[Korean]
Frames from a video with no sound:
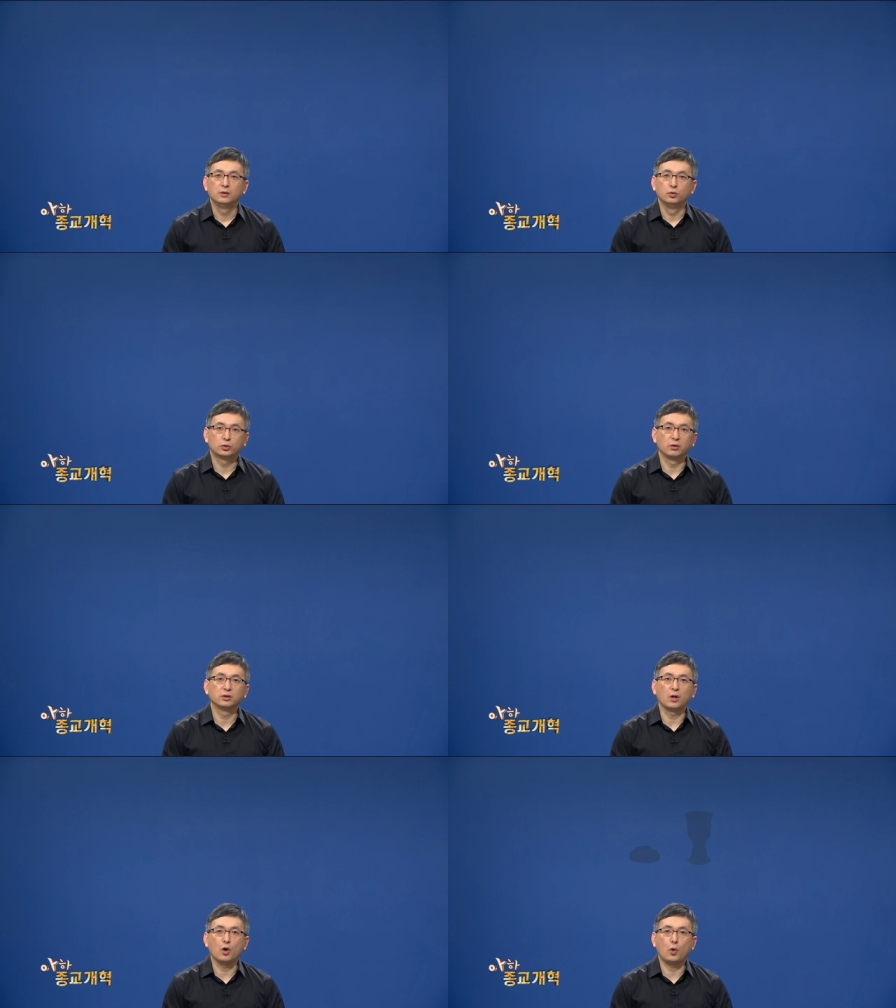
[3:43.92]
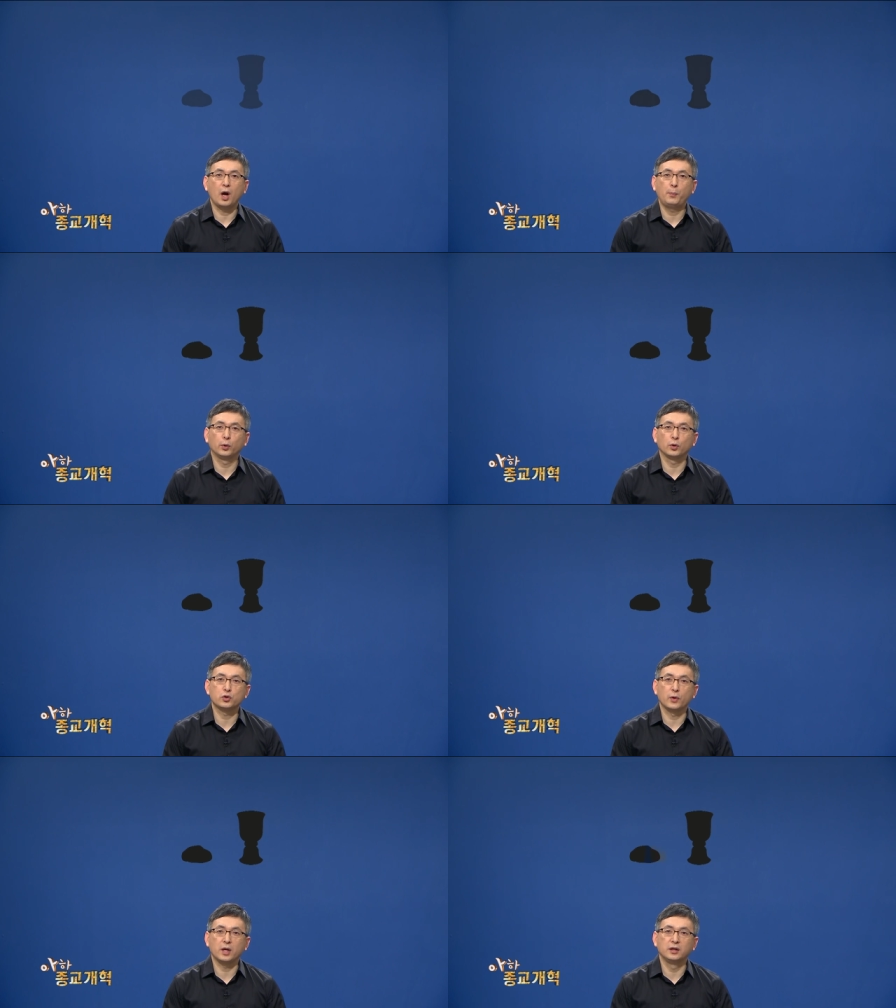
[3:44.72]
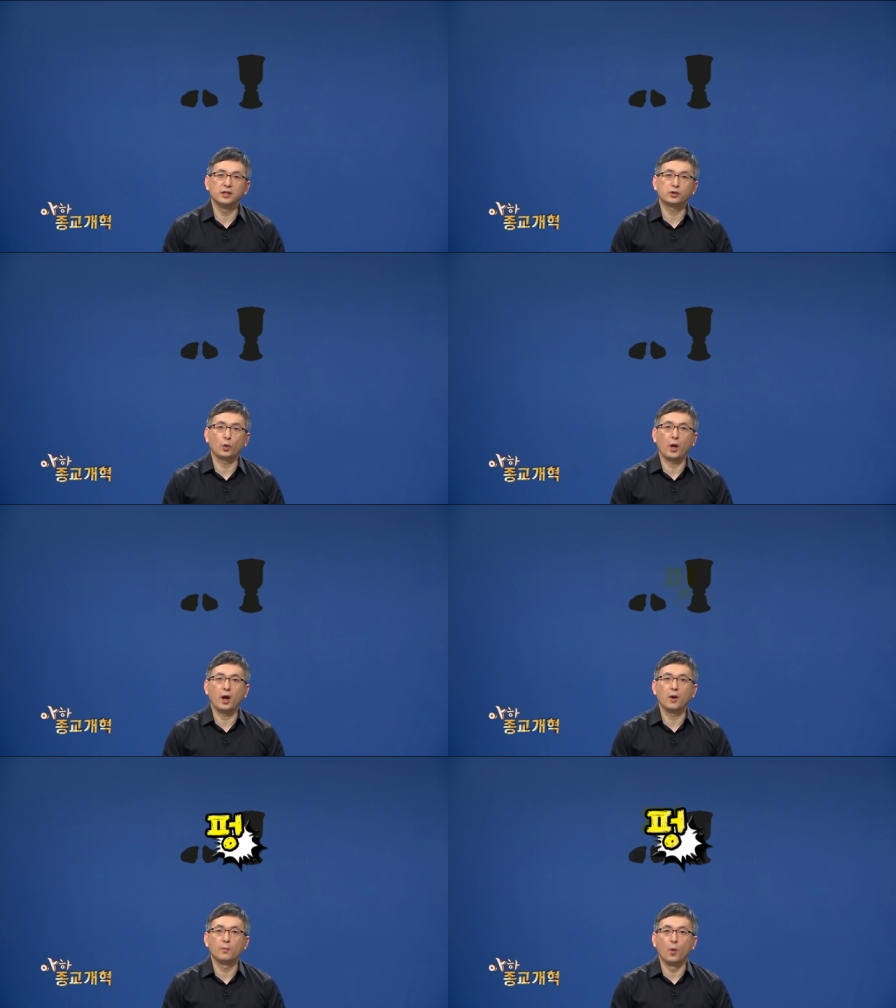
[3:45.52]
루터는 떡과 포도주의 그리스도의